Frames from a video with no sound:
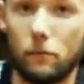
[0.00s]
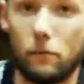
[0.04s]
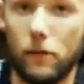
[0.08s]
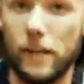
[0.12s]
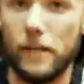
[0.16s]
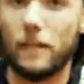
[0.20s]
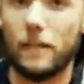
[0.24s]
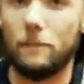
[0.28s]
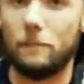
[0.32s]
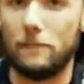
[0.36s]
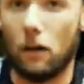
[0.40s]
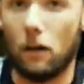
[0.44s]

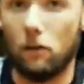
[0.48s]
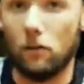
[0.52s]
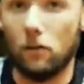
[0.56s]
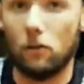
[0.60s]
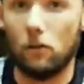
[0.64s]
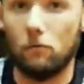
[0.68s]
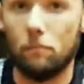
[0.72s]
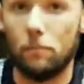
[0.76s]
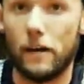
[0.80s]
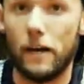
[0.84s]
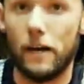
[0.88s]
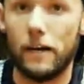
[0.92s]
Trail gibt es auch noch
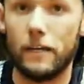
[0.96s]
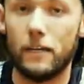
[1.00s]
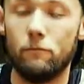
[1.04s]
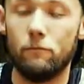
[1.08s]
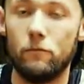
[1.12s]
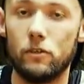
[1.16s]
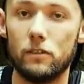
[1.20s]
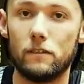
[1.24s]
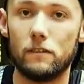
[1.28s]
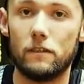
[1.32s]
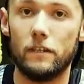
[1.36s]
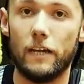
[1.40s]
ein paar, ihr
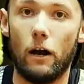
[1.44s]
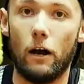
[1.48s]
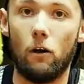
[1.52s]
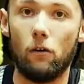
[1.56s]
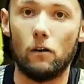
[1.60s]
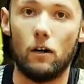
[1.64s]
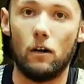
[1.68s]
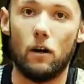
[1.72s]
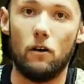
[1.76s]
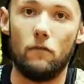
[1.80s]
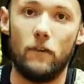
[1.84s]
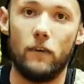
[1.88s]
müsst die
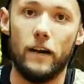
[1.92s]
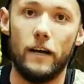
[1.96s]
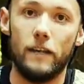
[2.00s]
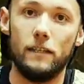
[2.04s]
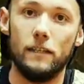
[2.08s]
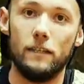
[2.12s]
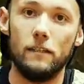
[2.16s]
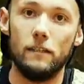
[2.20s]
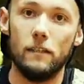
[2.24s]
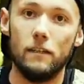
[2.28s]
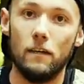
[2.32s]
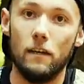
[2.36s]
Augen
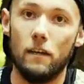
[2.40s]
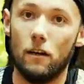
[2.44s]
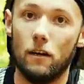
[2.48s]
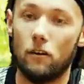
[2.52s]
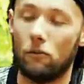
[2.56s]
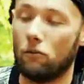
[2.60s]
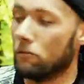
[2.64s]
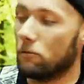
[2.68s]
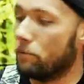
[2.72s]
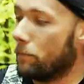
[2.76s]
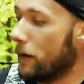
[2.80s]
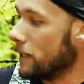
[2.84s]
aufhalten
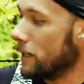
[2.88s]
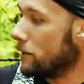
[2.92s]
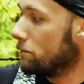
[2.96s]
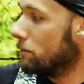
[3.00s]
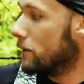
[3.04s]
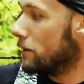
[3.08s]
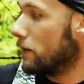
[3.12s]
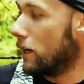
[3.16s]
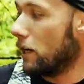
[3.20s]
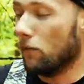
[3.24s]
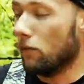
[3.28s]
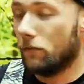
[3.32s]
und passt
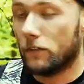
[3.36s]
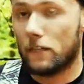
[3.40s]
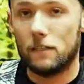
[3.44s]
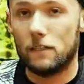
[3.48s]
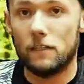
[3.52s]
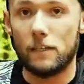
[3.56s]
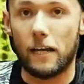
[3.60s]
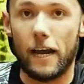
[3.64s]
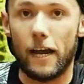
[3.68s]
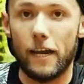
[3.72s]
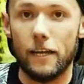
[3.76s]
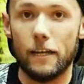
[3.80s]
bitte auf, da
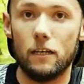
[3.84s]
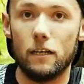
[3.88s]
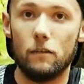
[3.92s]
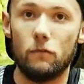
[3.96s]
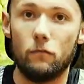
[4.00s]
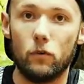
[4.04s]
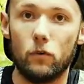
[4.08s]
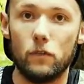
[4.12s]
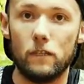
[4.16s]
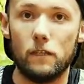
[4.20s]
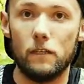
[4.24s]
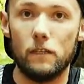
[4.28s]
sind
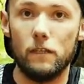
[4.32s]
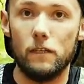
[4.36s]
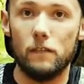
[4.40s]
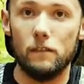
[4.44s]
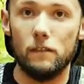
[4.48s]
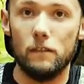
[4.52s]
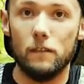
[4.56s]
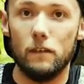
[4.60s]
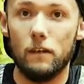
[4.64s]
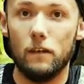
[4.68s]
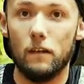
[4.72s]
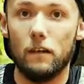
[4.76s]
einige Wurzeln